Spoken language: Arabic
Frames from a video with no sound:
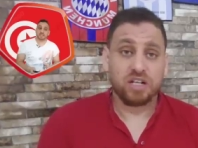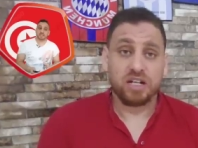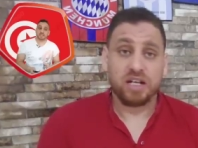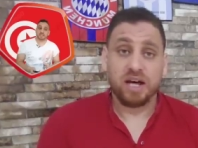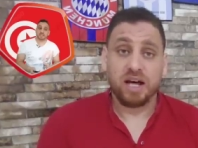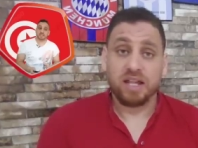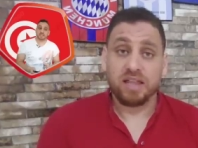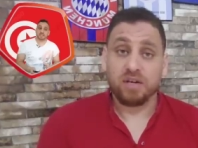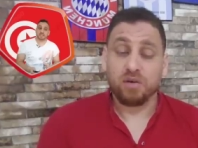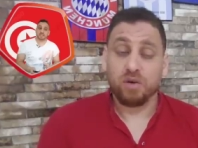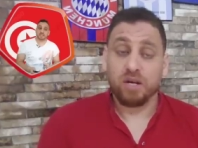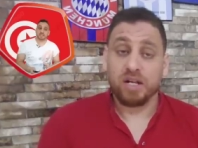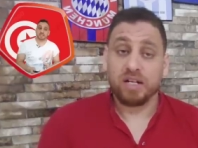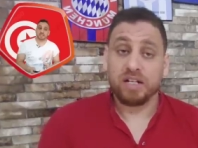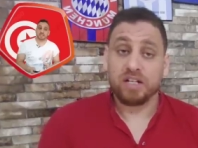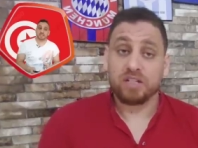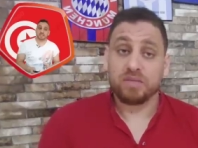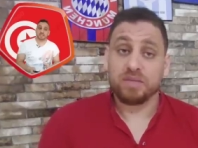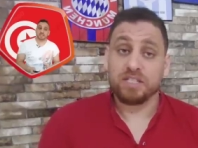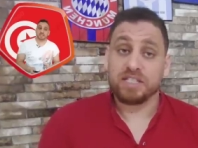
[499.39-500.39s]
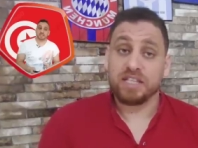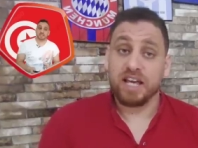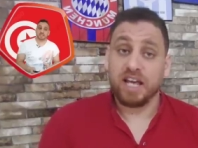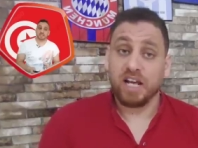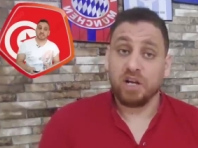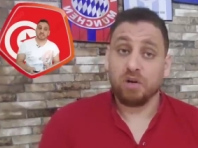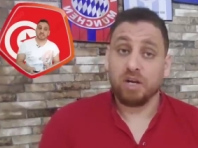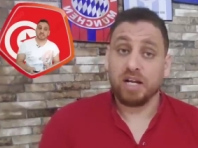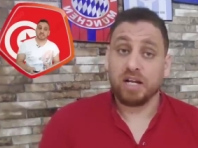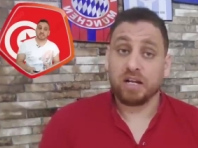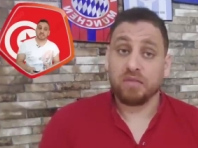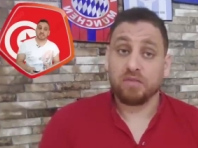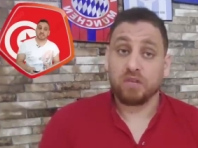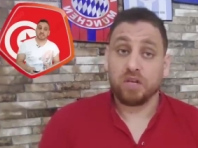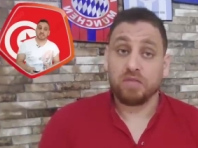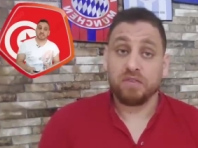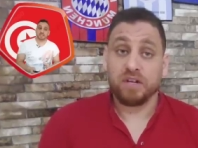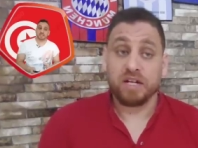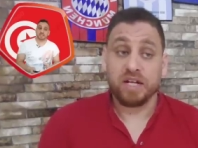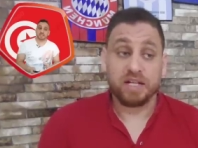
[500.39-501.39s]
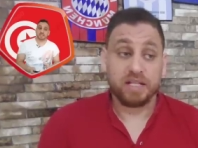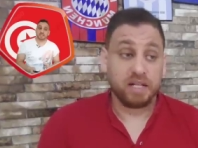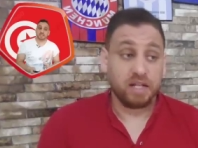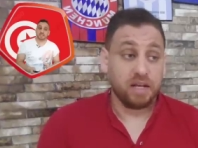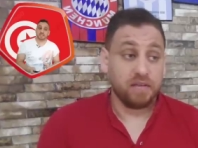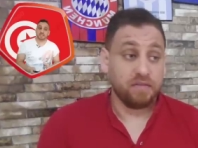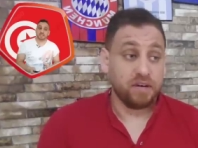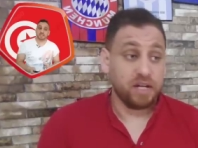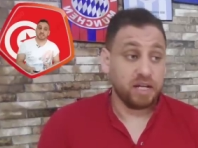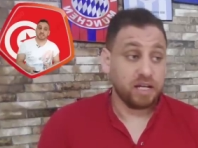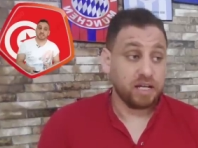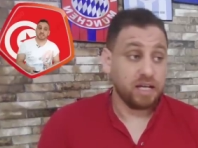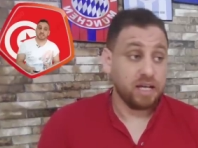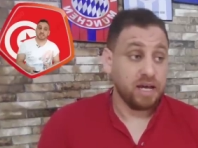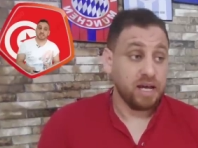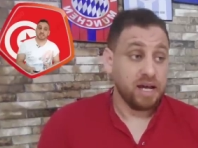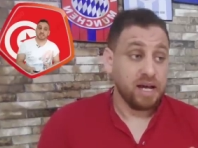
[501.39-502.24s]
رياضي ولا النجم الساحلي ولا كيف كيف النادي الافريقي